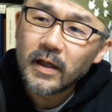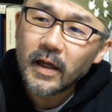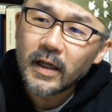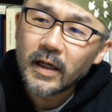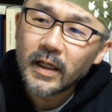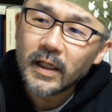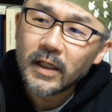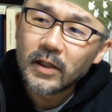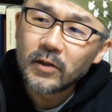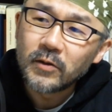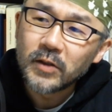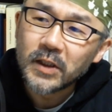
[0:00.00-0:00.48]

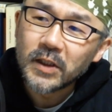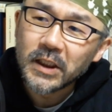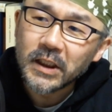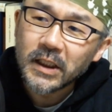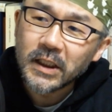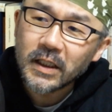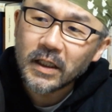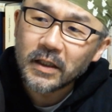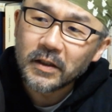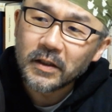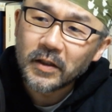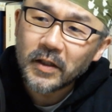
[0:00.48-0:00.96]
いる時
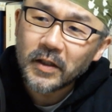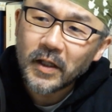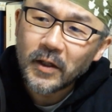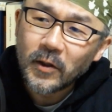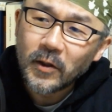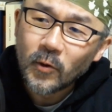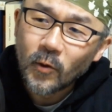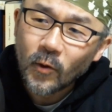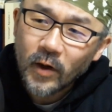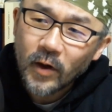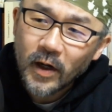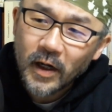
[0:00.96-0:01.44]
間っていう
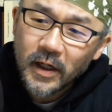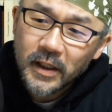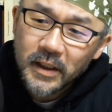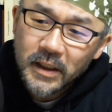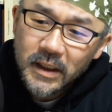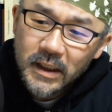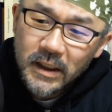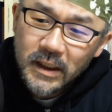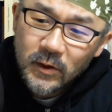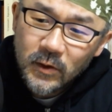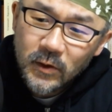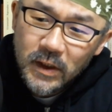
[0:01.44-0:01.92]
のが
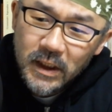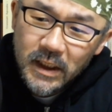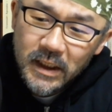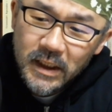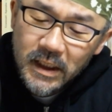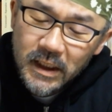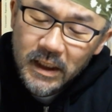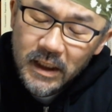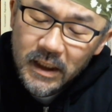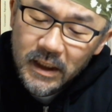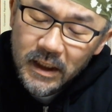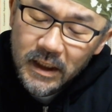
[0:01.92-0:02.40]
一日
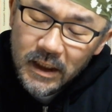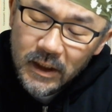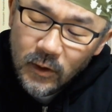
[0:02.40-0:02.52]
一日